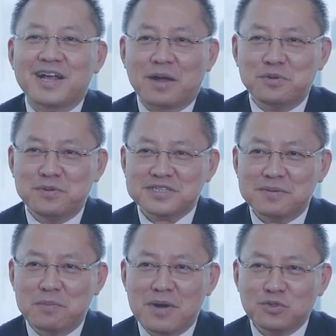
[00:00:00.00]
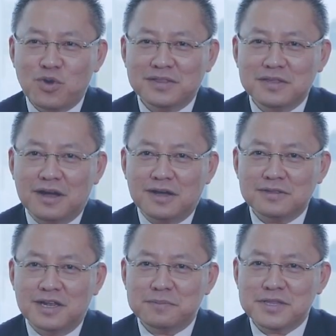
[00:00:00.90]
Kami bisa membantu Anda
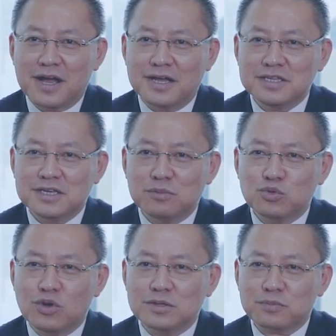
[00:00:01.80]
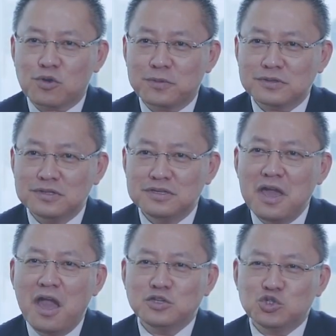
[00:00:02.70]
dalam menangani kebutuhan
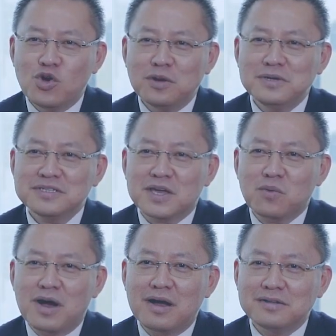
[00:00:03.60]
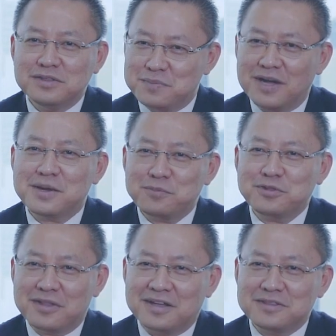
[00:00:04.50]
properti jual beli sewa
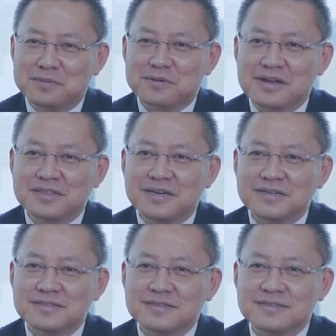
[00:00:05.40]
dimanapun Anda berada.